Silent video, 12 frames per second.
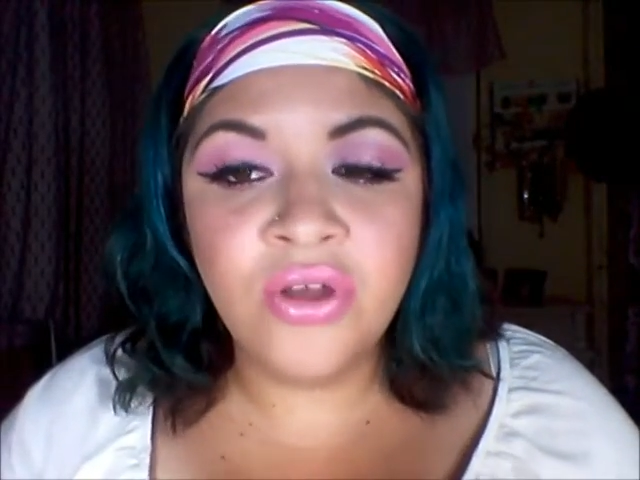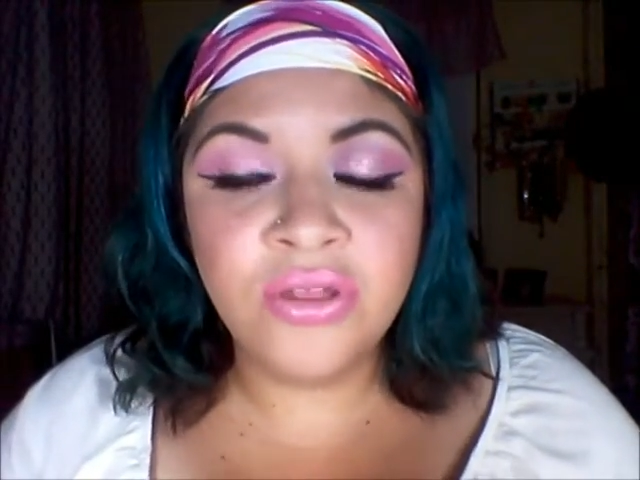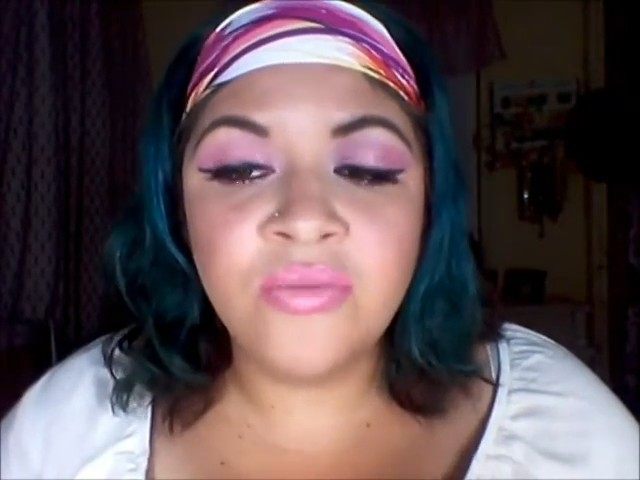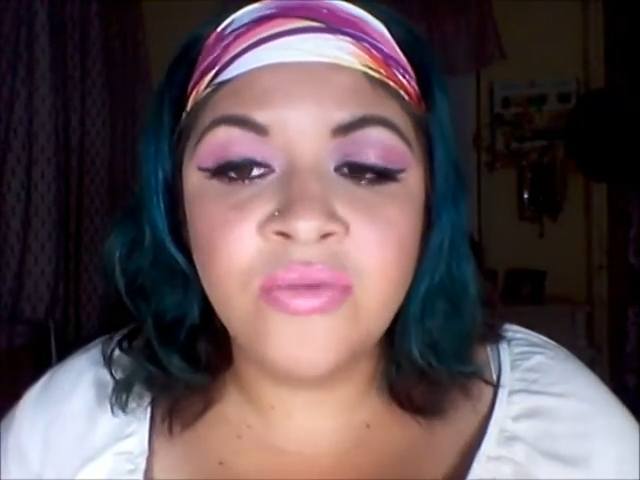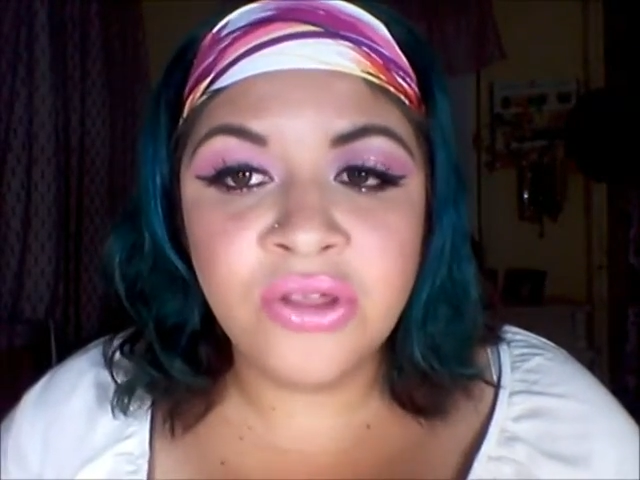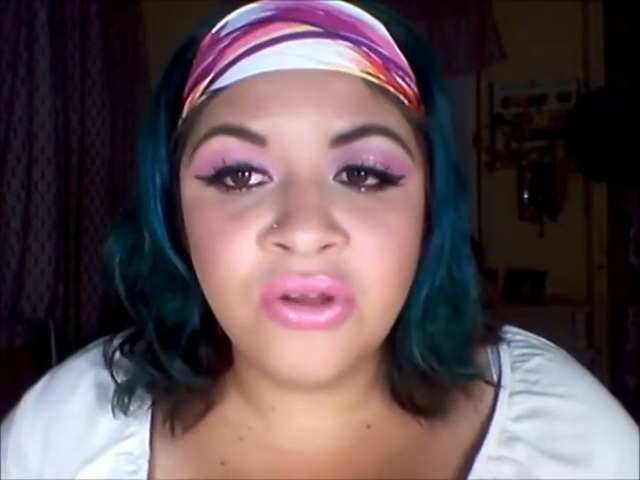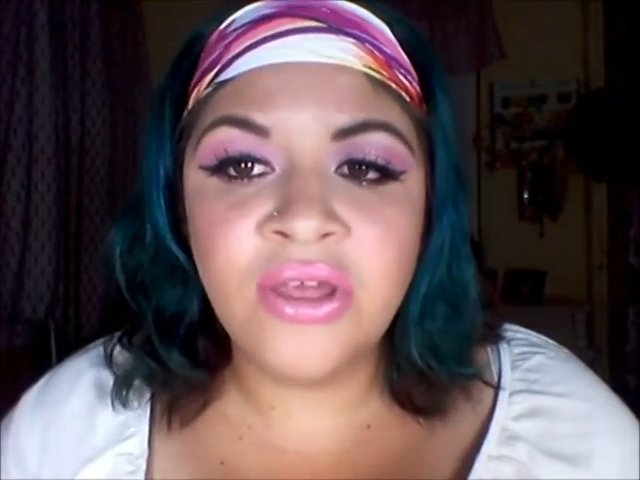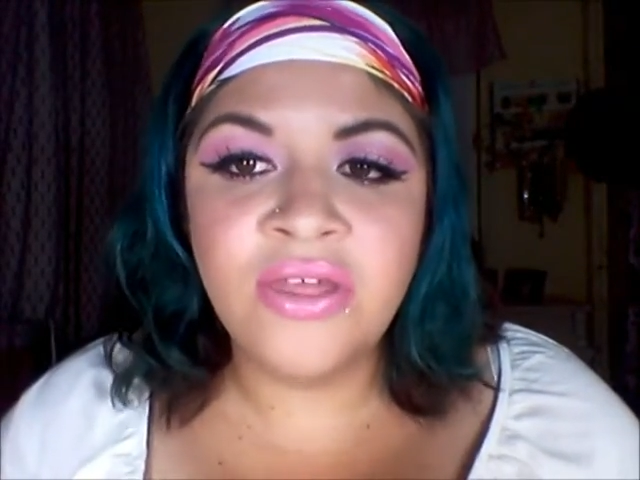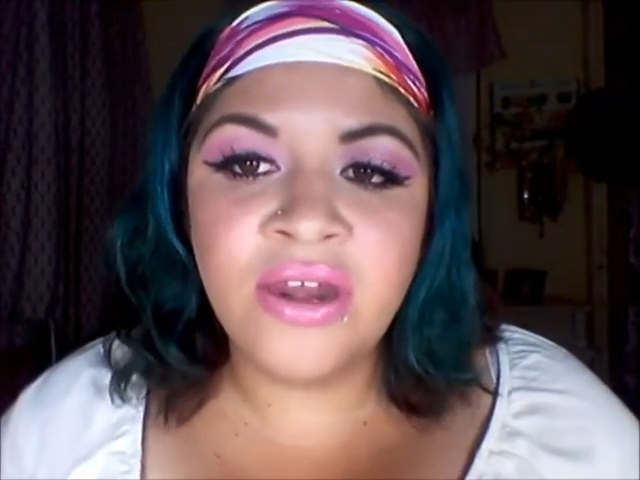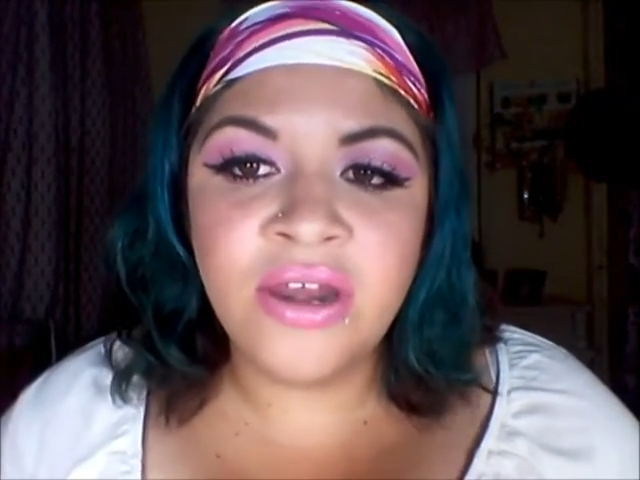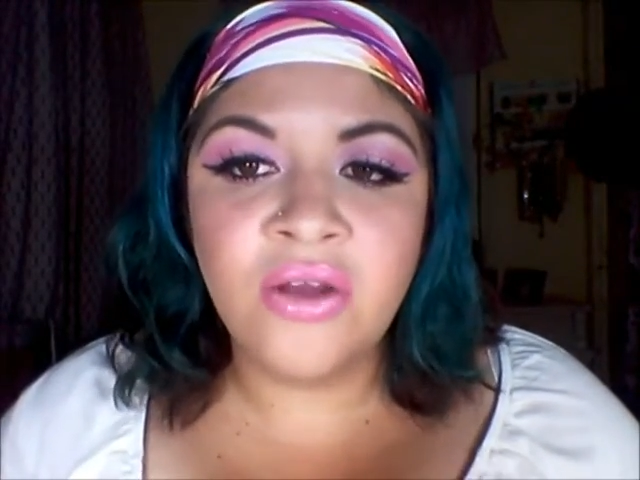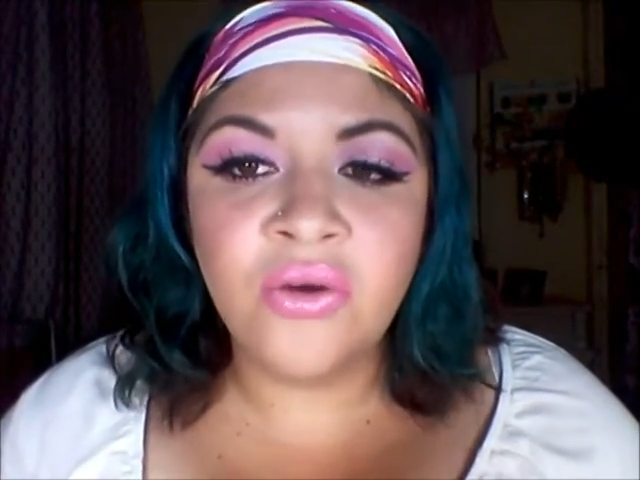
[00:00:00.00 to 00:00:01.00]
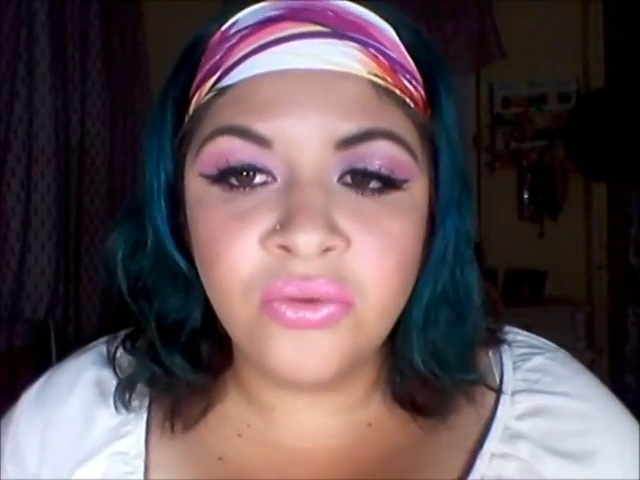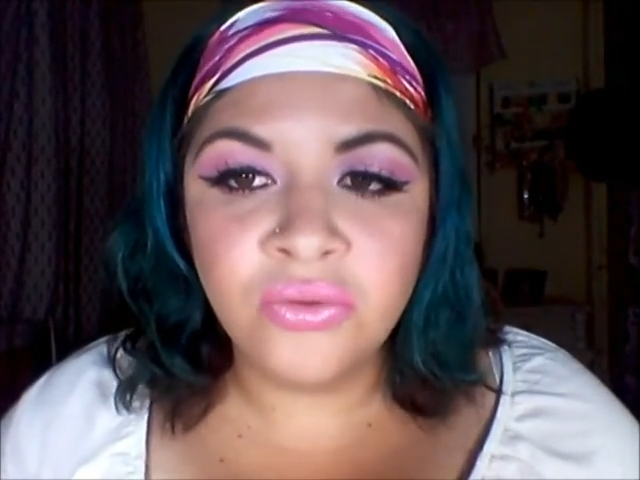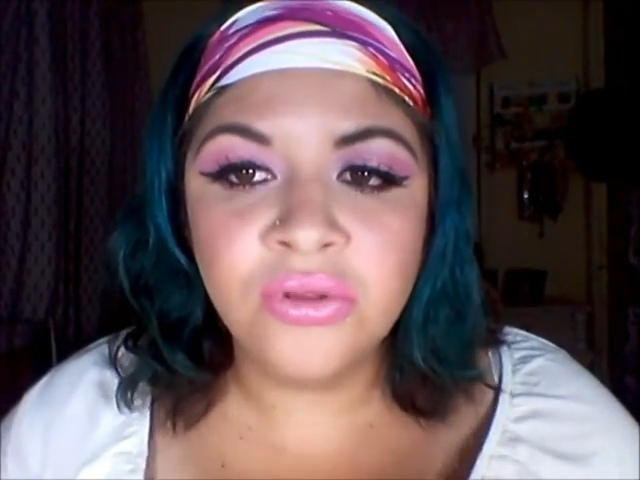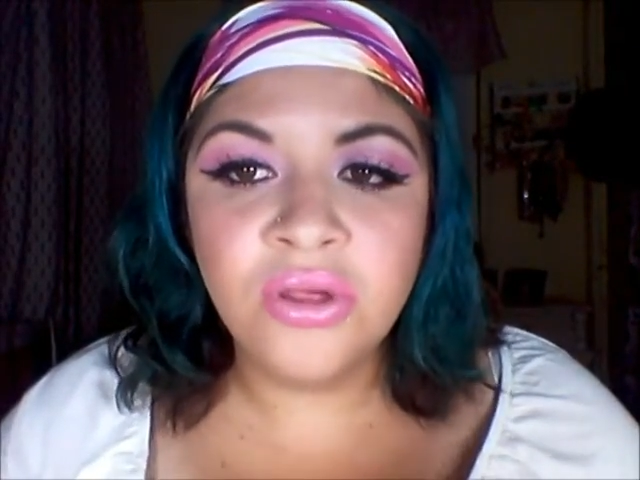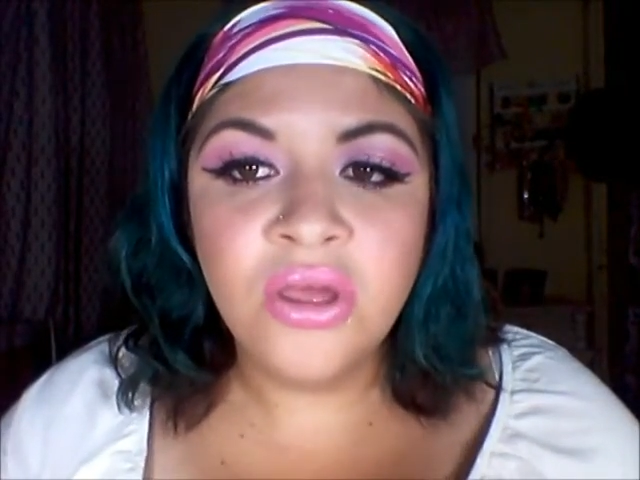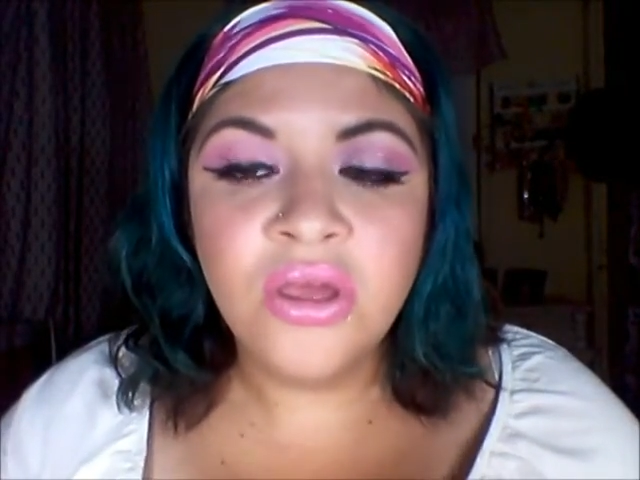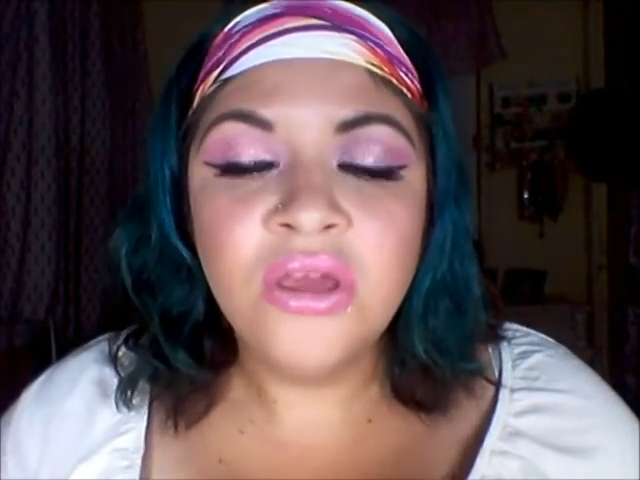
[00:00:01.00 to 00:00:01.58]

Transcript: que somos solidarias con